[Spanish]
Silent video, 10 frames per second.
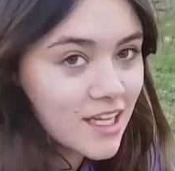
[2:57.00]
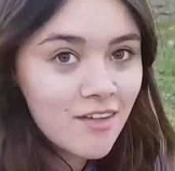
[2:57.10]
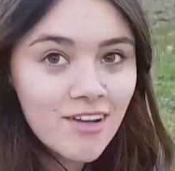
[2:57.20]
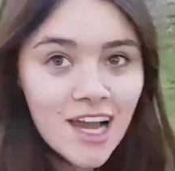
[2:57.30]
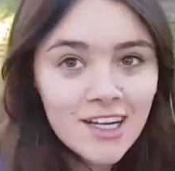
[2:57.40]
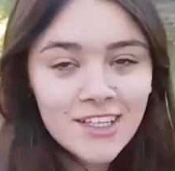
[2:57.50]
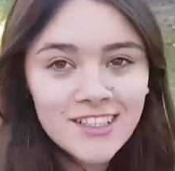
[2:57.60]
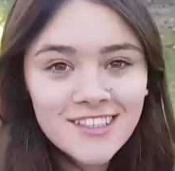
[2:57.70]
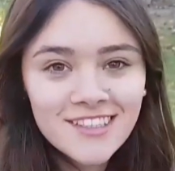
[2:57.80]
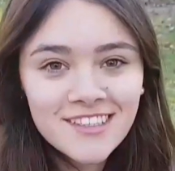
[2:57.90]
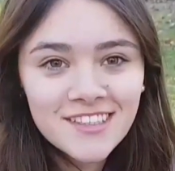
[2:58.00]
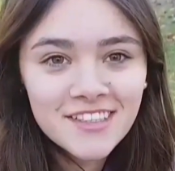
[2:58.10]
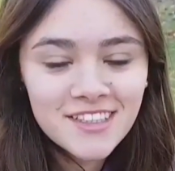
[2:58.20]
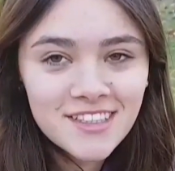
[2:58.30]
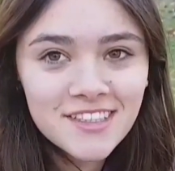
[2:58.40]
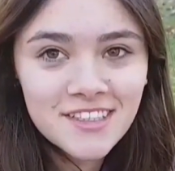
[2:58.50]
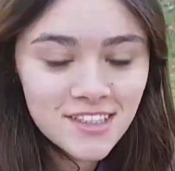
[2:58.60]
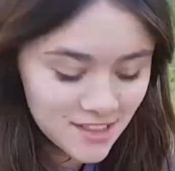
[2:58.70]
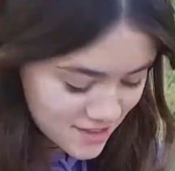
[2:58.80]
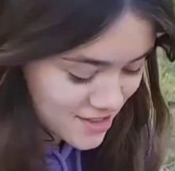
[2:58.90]
Blanco. ¿El blanco te
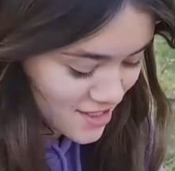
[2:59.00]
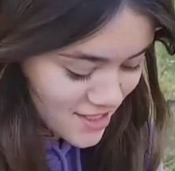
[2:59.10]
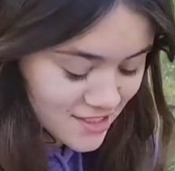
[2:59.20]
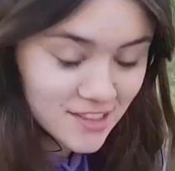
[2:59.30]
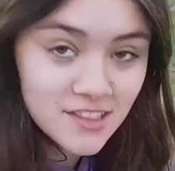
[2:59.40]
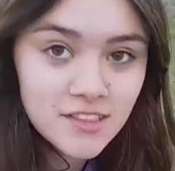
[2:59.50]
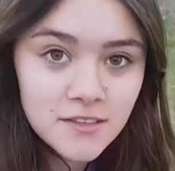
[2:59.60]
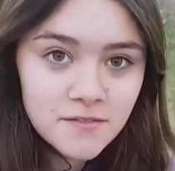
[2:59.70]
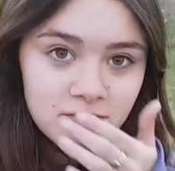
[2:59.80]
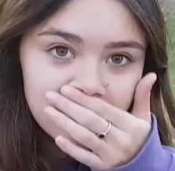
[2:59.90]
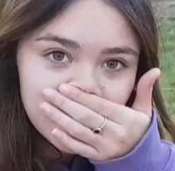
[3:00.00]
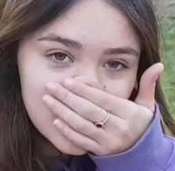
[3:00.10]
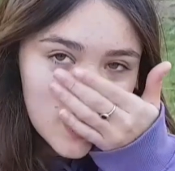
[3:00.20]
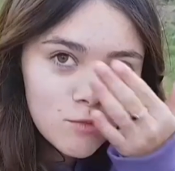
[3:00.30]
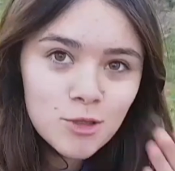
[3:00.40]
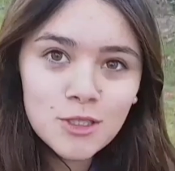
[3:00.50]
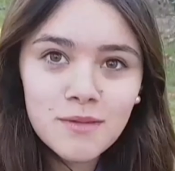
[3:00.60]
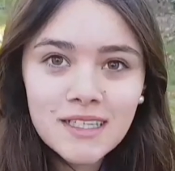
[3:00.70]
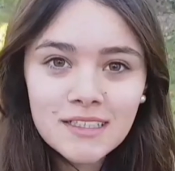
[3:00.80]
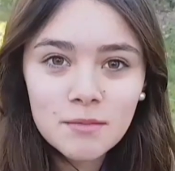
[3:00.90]
gustó? ¿Qué sentiste el blanco que te más? Es mucho
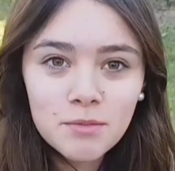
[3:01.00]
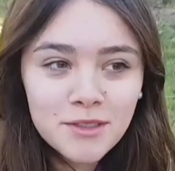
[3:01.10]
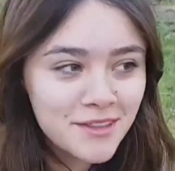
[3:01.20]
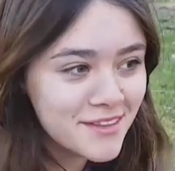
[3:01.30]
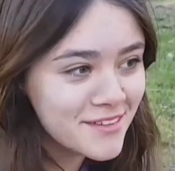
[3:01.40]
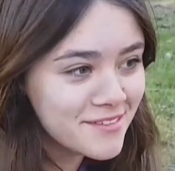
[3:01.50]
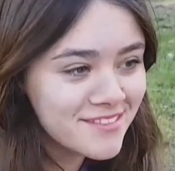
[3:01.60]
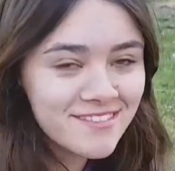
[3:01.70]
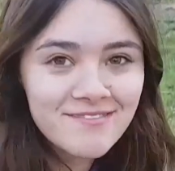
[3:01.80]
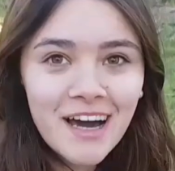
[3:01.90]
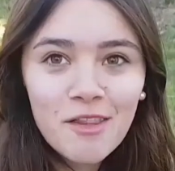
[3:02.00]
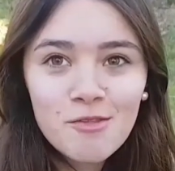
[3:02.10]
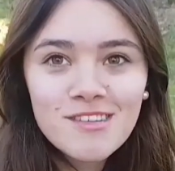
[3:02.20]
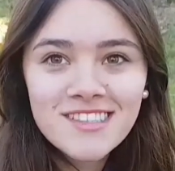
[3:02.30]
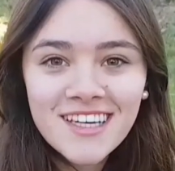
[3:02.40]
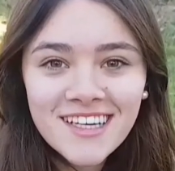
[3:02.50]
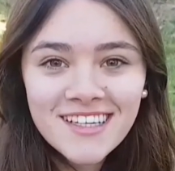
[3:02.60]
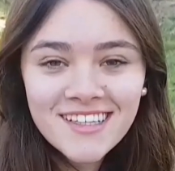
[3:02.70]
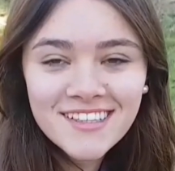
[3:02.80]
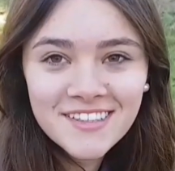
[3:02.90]
más tipo, más dulce.
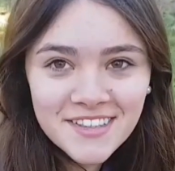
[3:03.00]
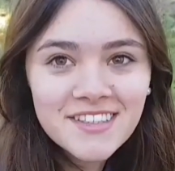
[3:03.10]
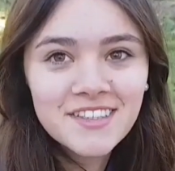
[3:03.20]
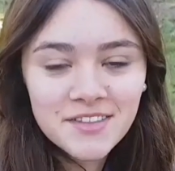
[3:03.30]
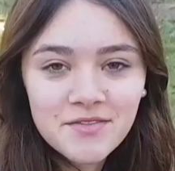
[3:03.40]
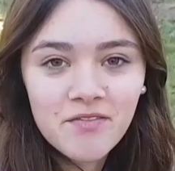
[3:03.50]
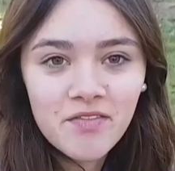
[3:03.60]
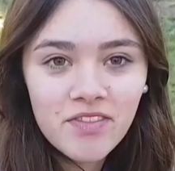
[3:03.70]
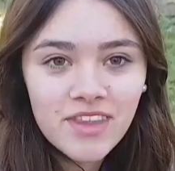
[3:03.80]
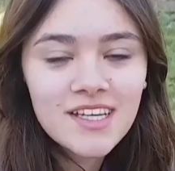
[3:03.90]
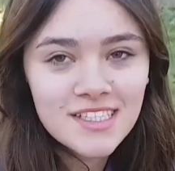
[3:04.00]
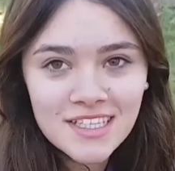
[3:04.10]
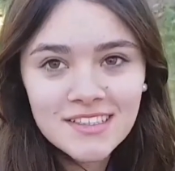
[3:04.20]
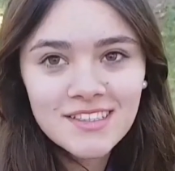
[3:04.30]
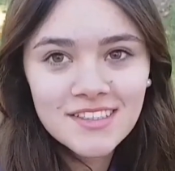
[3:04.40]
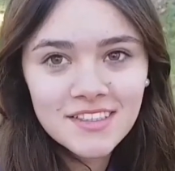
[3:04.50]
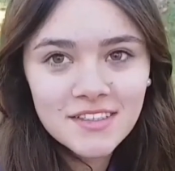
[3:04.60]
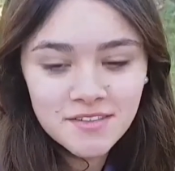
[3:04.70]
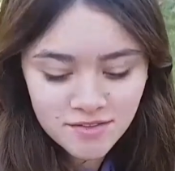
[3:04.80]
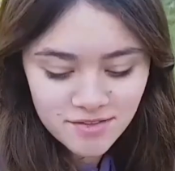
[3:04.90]
Más dulce, ¿te gusta más dulce? Sí.
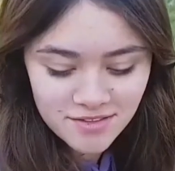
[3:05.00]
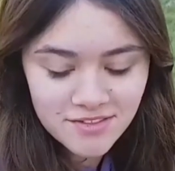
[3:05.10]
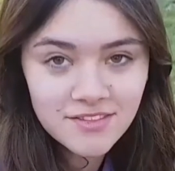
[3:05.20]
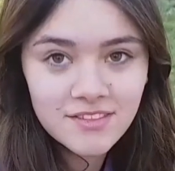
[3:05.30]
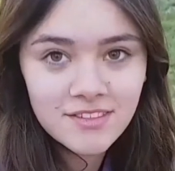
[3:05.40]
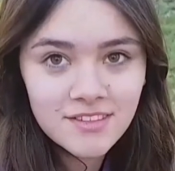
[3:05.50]
Punto para Stronger With